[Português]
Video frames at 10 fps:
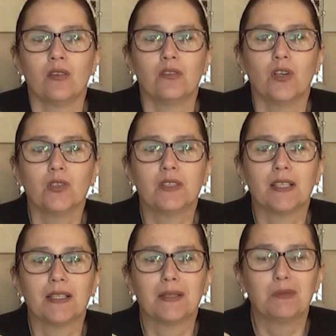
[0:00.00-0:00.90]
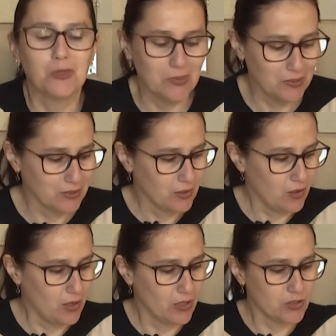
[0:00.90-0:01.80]
Voltamos!
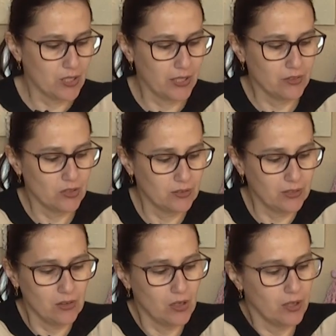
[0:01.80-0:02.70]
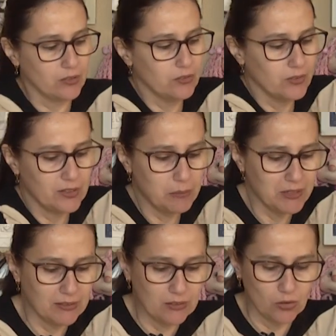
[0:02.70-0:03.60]
Ó, gente, então, ó, se você
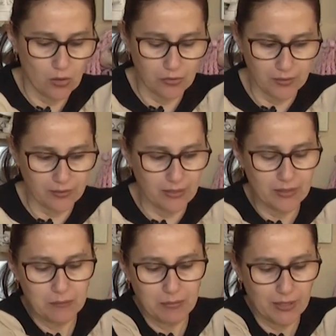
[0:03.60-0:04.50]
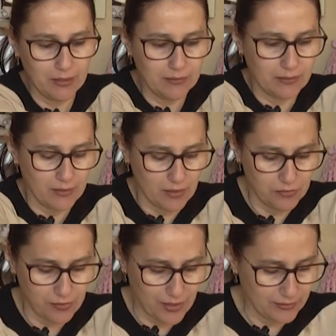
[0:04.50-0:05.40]
precisou fazer a limpeza, né,
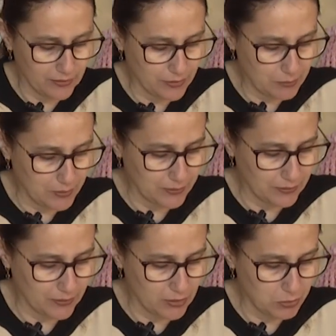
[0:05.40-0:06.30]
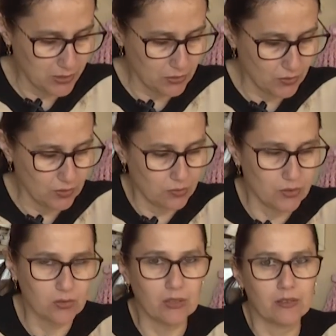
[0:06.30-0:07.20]
faça a limpeza aí, porque às vezes
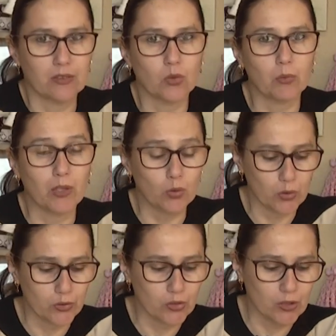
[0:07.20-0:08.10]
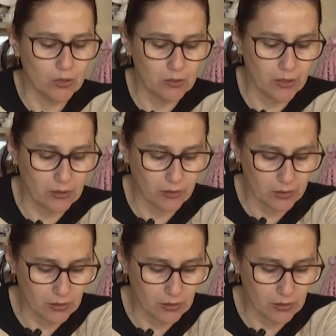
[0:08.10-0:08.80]
fica um tecido meio tortinho, né, na hora